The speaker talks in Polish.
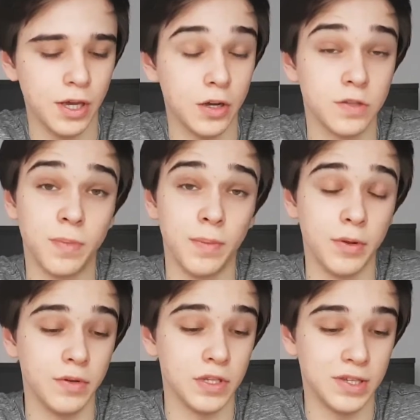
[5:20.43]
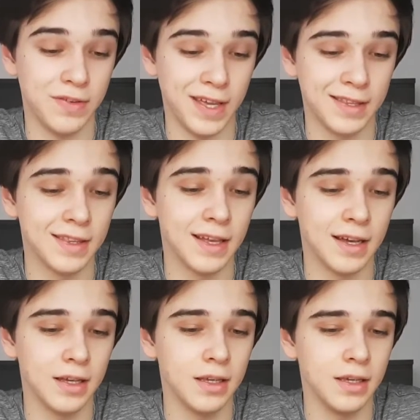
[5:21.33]
Jakość papieru jest
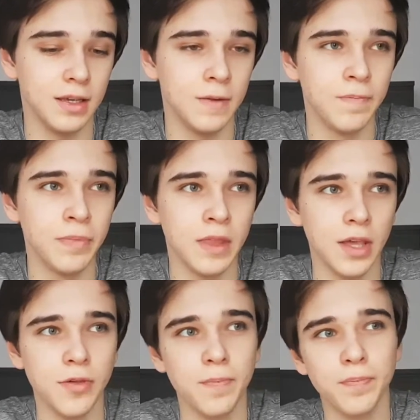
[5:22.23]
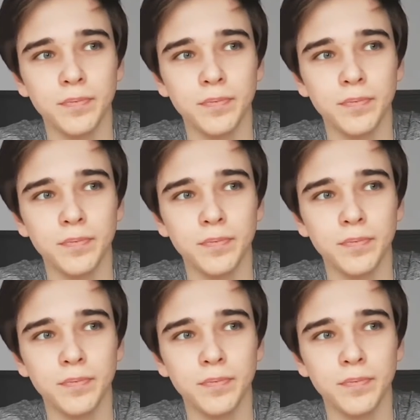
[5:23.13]
świetna i znaczy,